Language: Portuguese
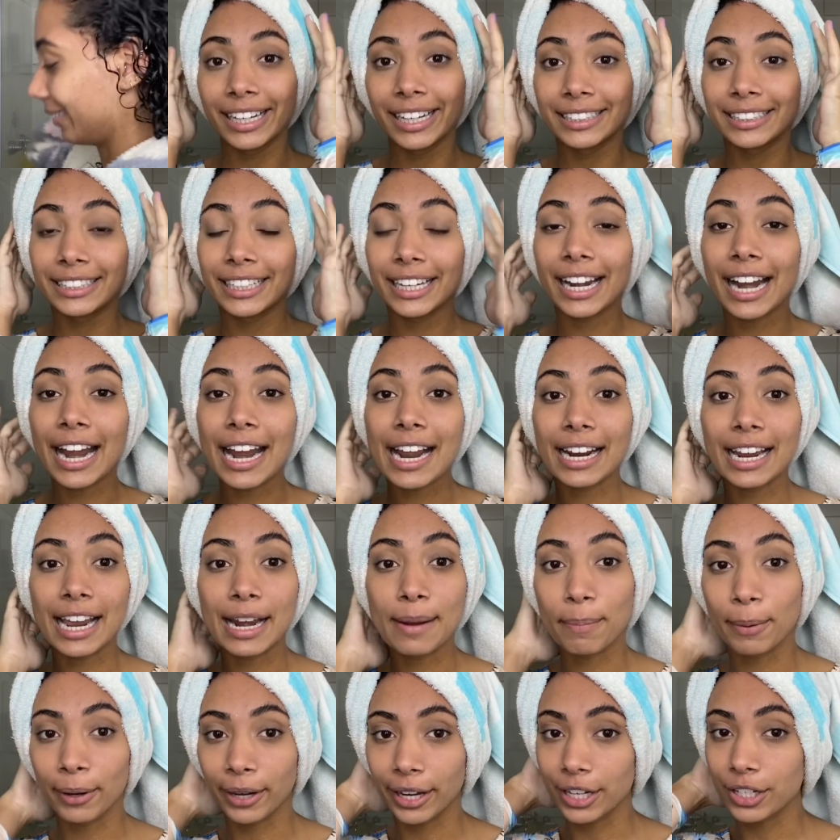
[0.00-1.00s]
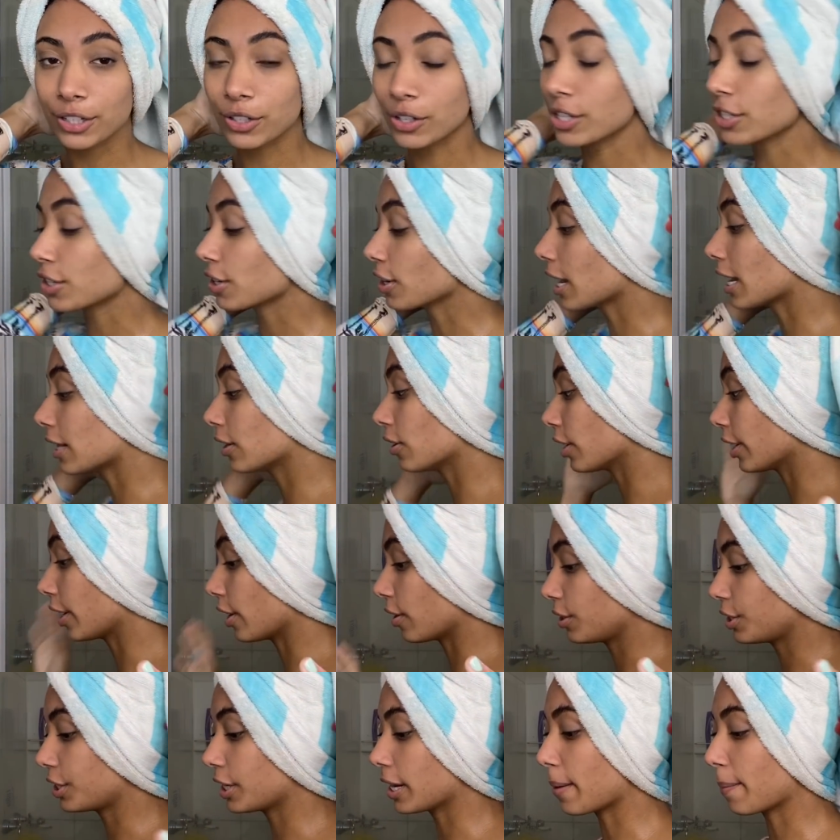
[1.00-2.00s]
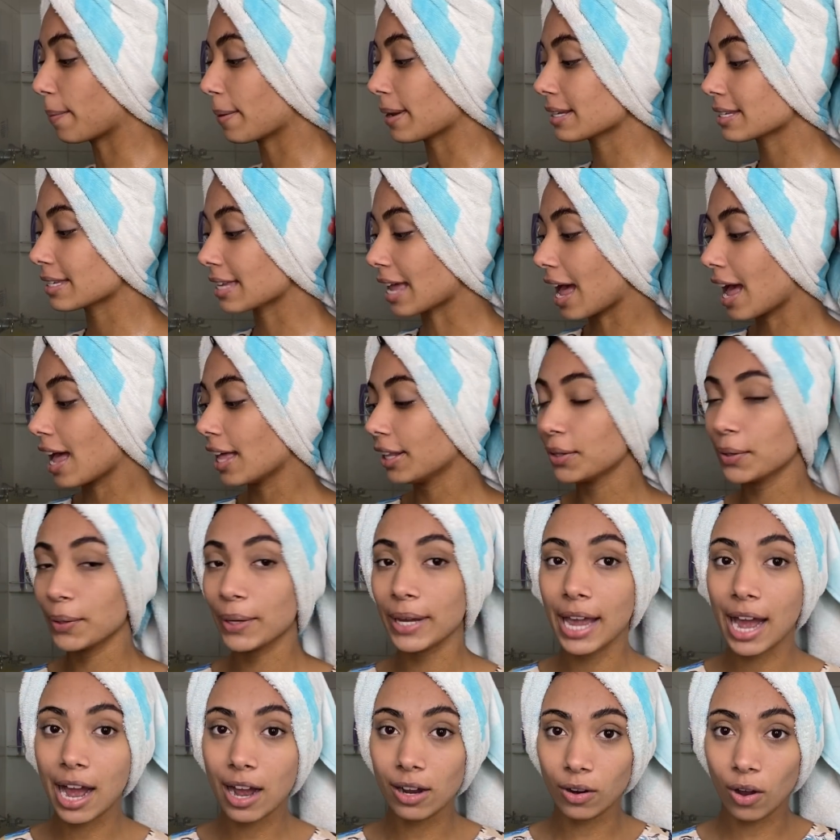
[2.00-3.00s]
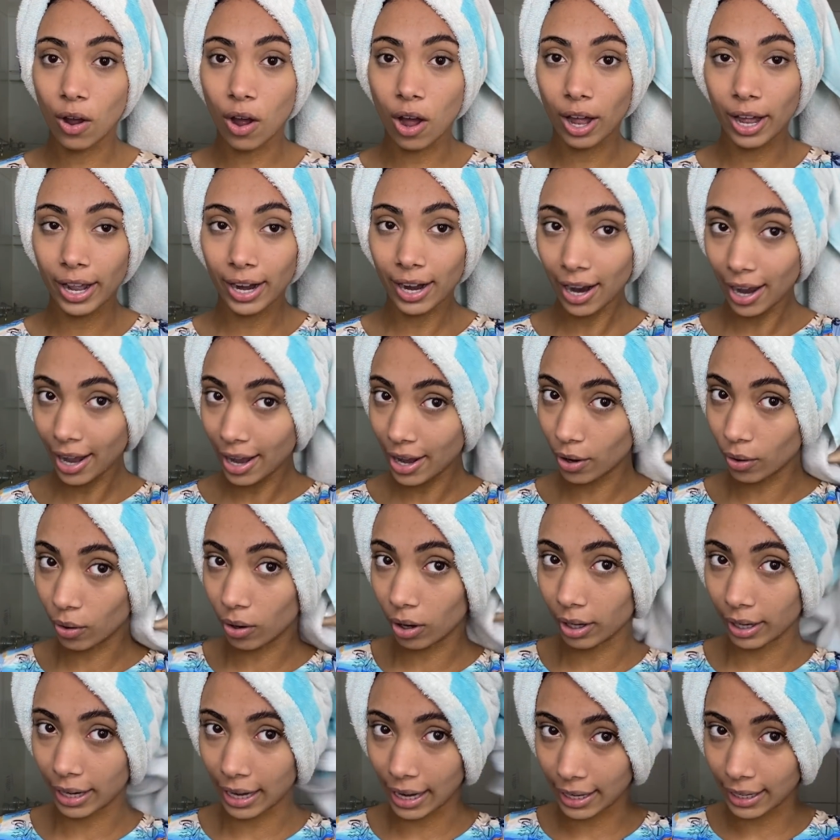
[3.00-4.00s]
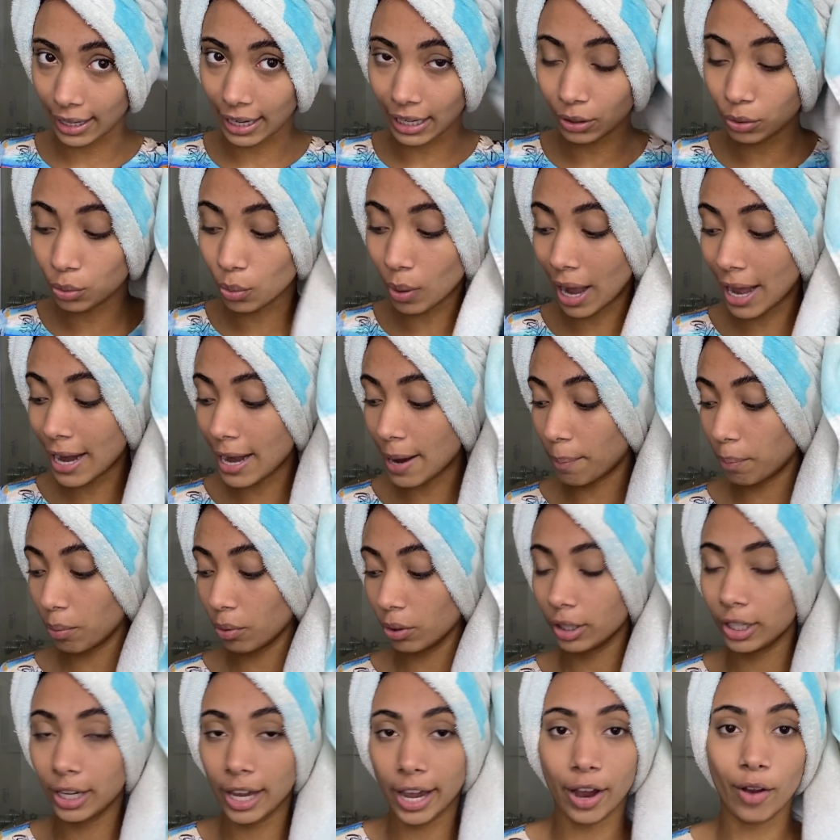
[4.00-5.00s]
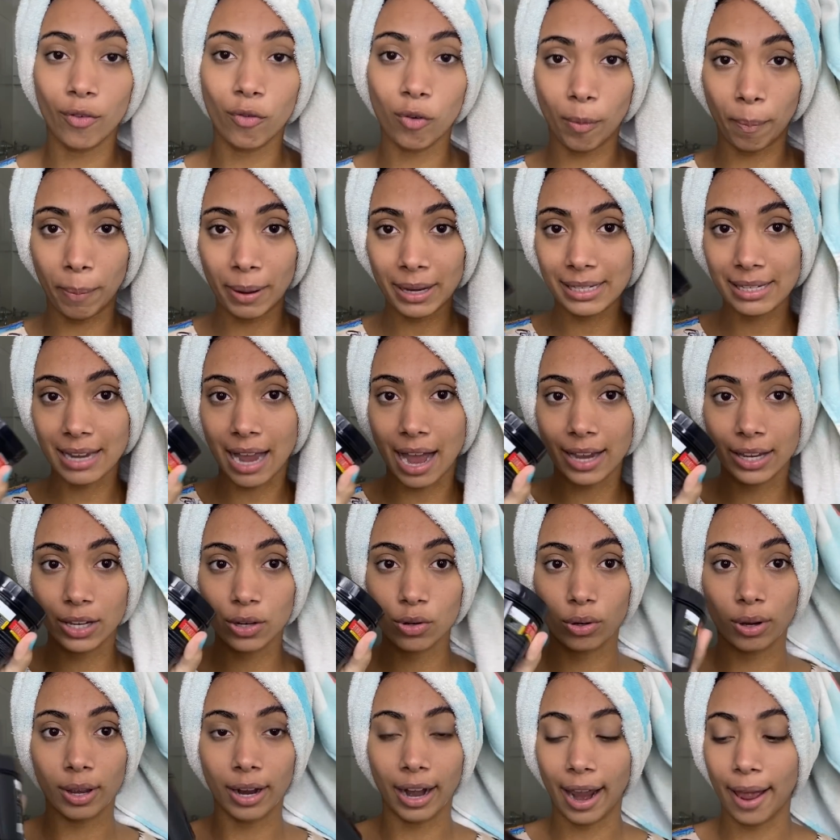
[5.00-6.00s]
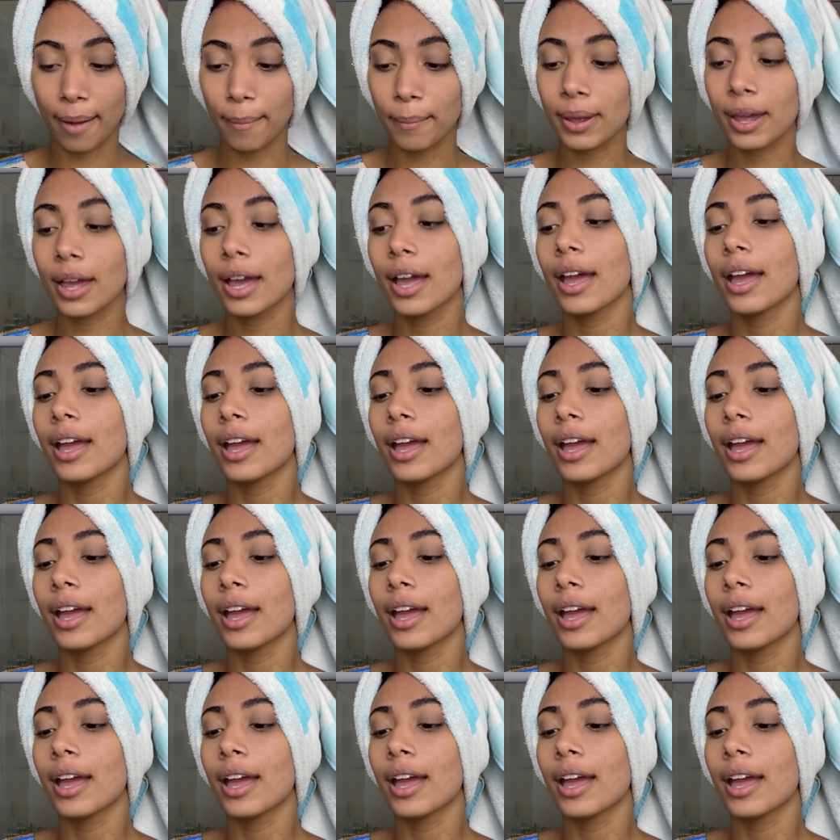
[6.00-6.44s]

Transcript: Tirei aquele pouquinho de condicionador que eu tinha passado e agora eu coloquei aqui na toalha porque eu vou passar aqui o creme